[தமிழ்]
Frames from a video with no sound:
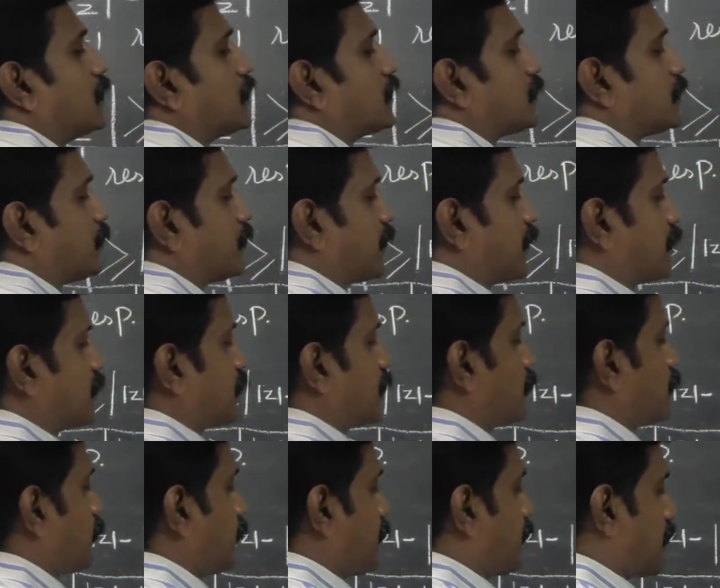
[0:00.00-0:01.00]
இது இப்படி
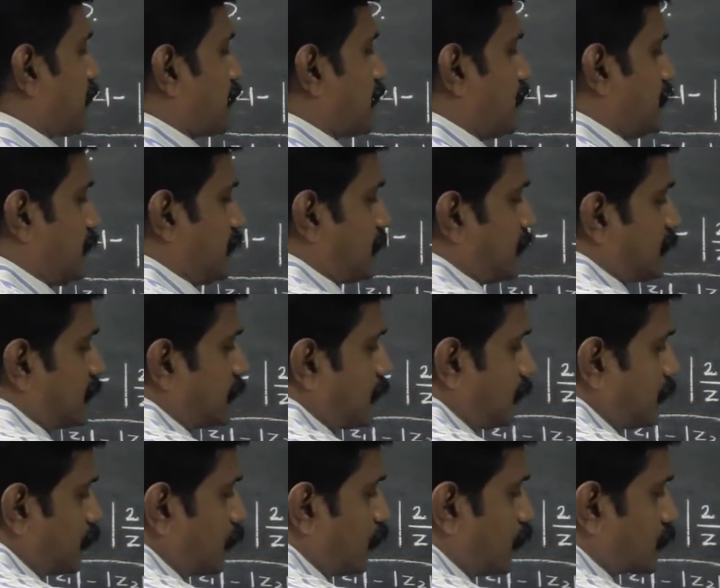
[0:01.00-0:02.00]
எழுதலாமா பாருங்கள் இந்த
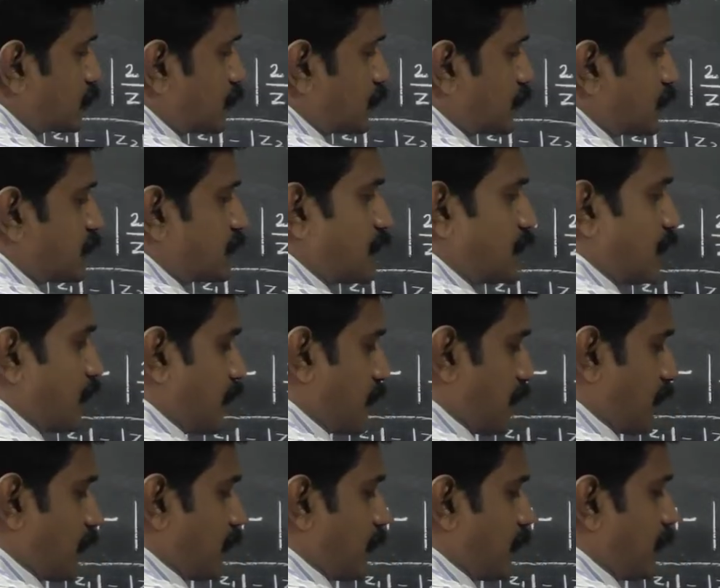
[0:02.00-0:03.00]
நோஸ் வந்து ஜீரோ
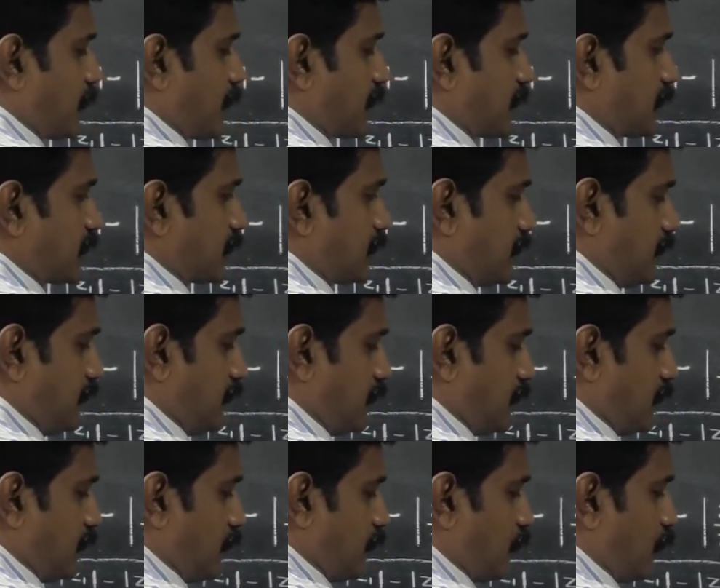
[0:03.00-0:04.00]
கிட்டக்கிற மாதிரி பார்த்துங்க
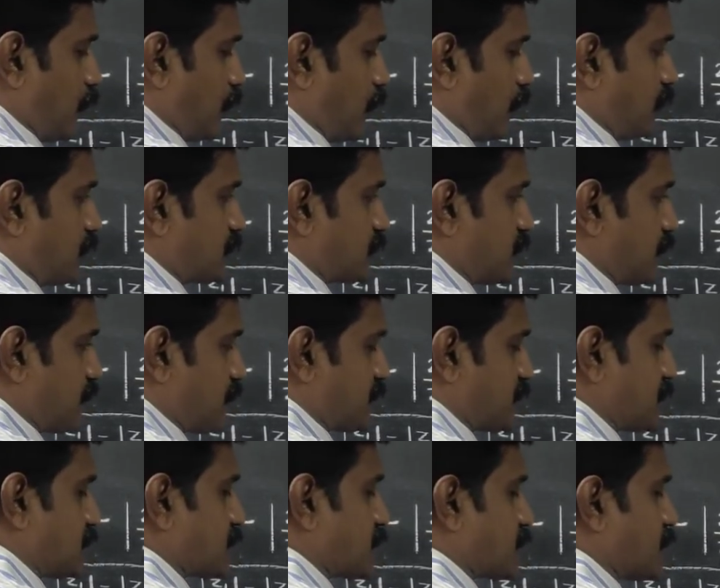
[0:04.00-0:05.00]
மாடலஸ் ஆஃப்
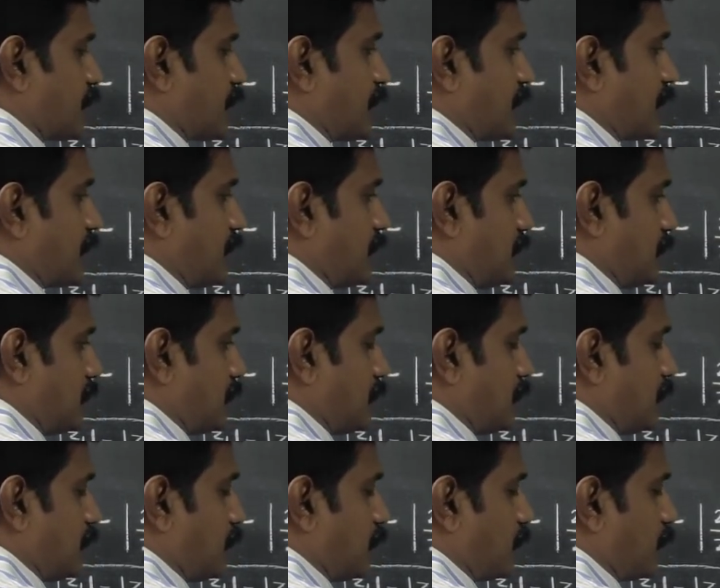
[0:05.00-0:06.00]
இசட் ஸ்கொயர்
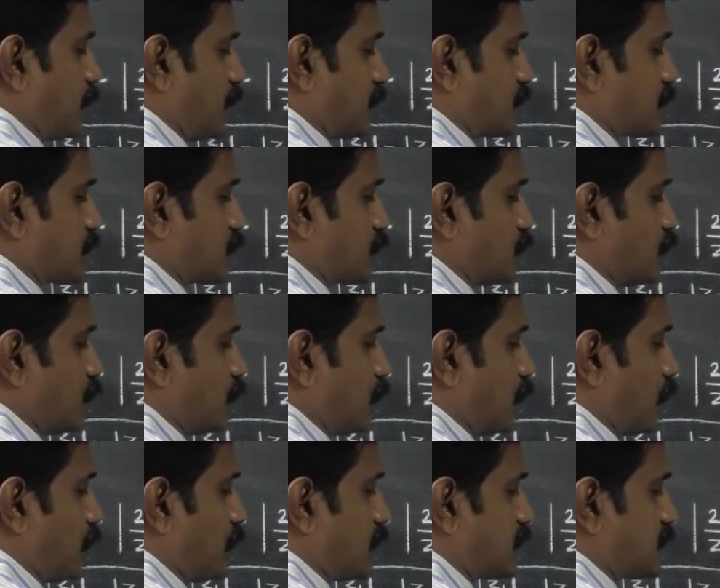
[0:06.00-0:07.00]
ப்ளஸ் டூ
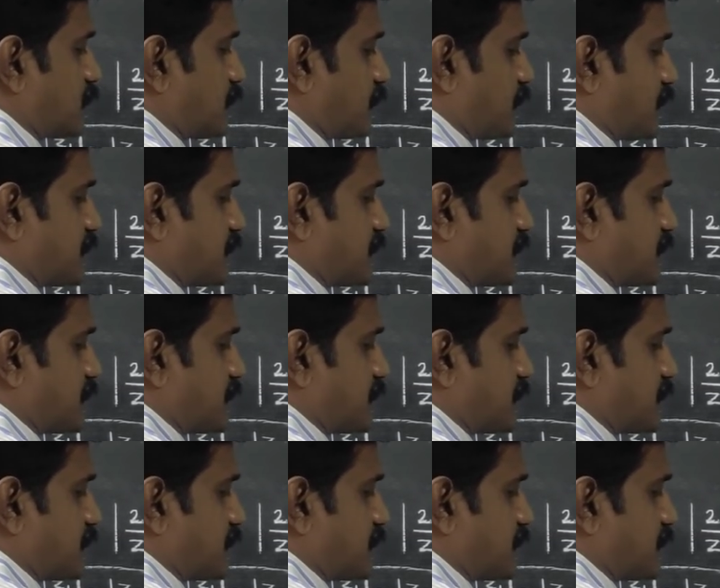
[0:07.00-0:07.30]
மாடலஸ் ஆஃப்